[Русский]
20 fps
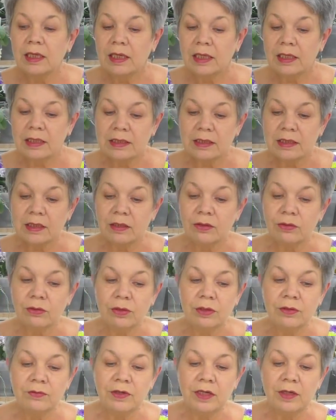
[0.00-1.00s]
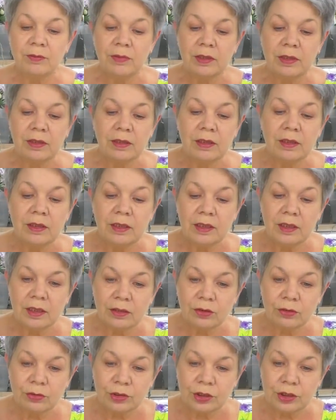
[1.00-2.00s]
Остальное время я
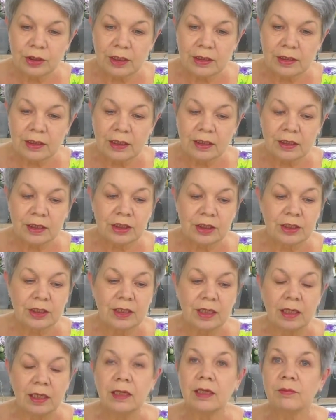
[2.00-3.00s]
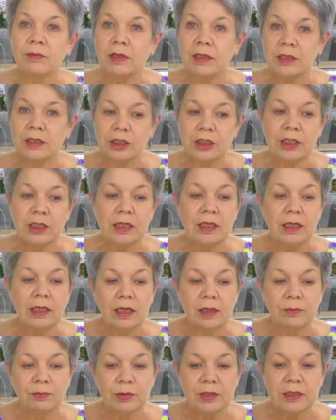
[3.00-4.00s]
точно так же, как и малышей,
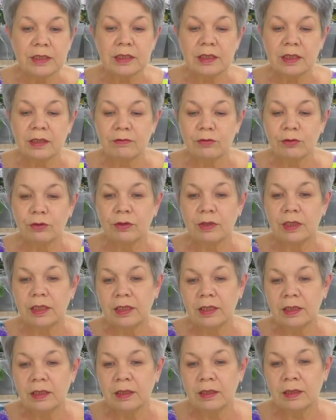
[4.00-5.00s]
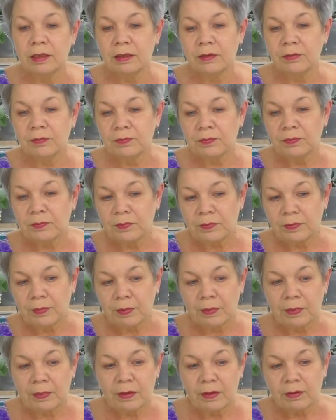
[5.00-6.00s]
опрыскиваю их
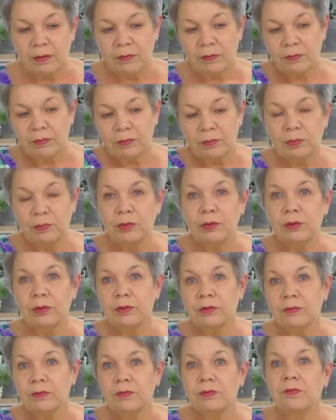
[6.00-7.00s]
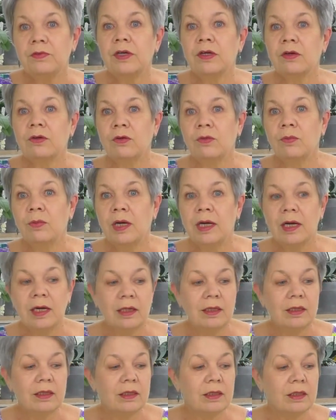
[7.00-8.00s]
по верху мха
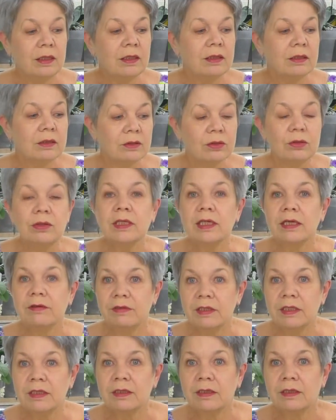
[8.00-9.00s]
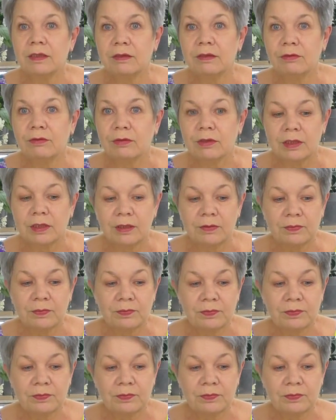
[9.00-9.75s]
и только верхние корни.